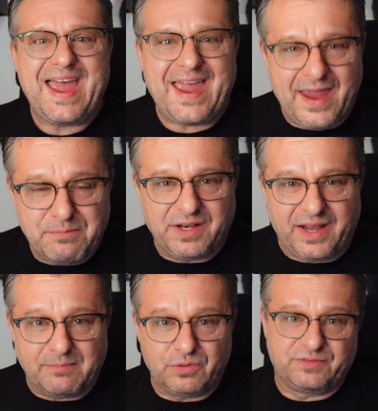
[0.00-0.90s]

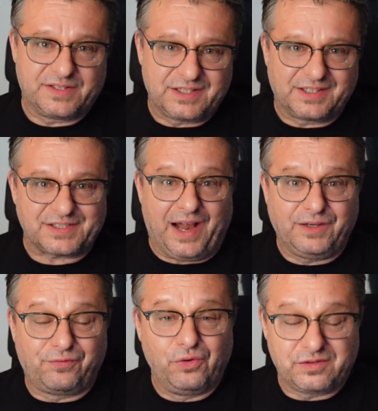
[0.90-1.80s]
Eminem und wer sich jetzt
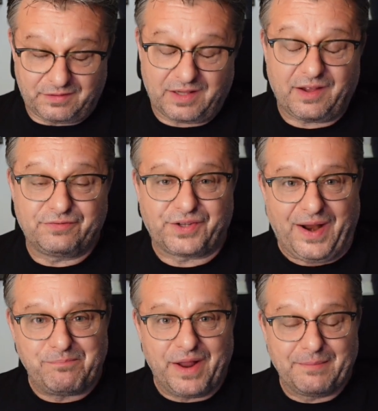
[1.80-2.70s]
alt fühlt, der darf
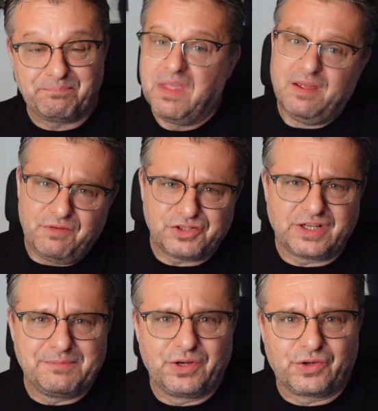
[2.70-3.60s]
dranbleiben. Wer
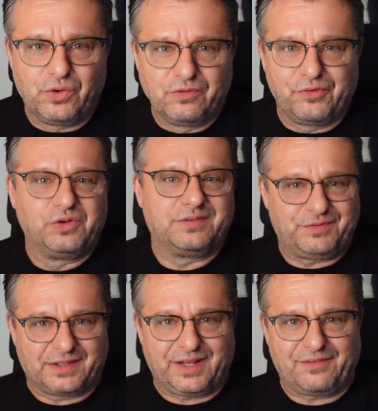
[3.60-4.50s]
sich immer noch jung
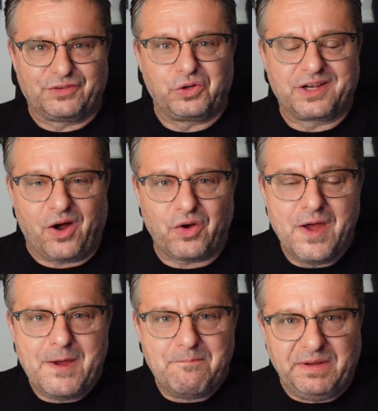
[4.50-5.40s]
fühlt, der darf natürlich auch
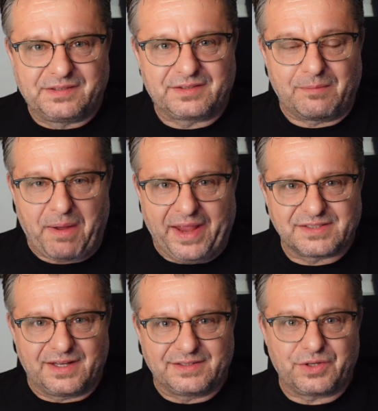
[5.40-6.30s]
mit dabei
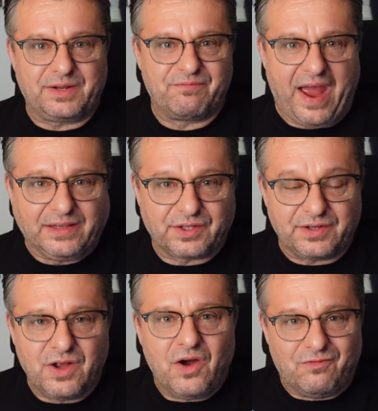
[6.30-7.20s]
sein zu einem
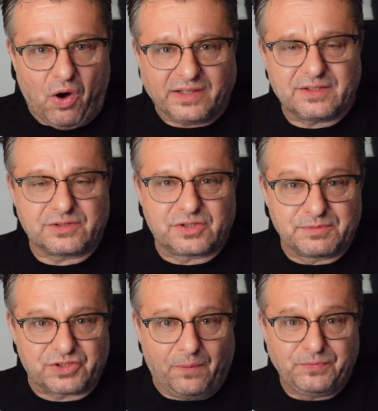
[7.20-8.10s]
weiteren Wort zum
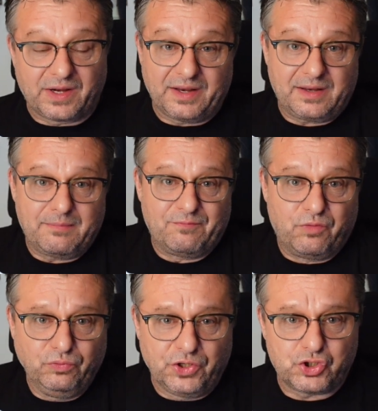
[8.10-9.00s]
Sonntag an einem
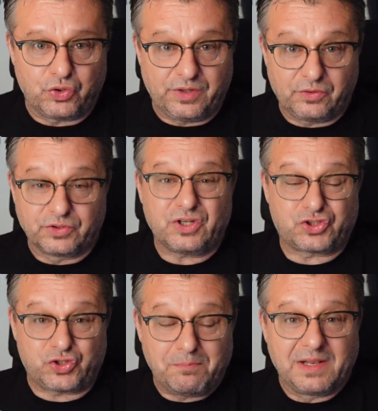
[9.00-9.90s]
wunderschönen und
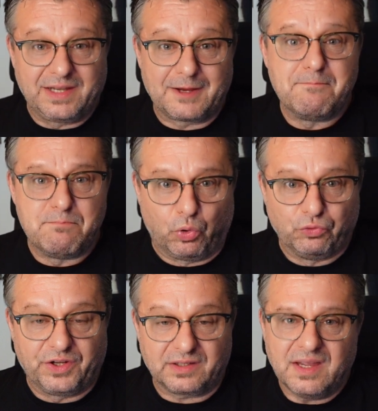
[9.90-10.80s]
sommerlichen
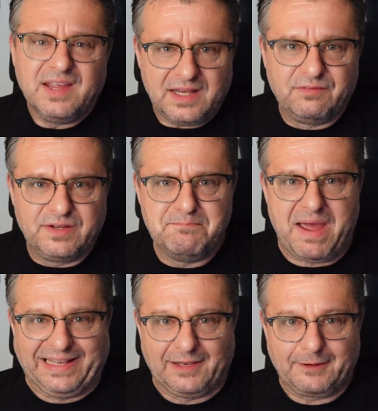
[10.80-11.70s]
Montag in
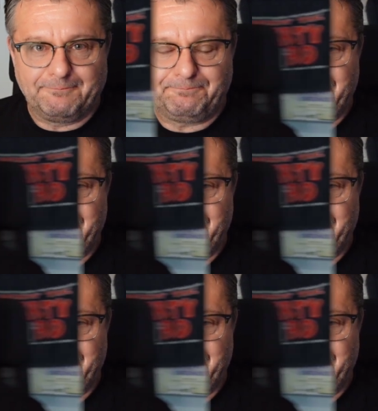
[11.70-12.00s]
Wien-Meidling.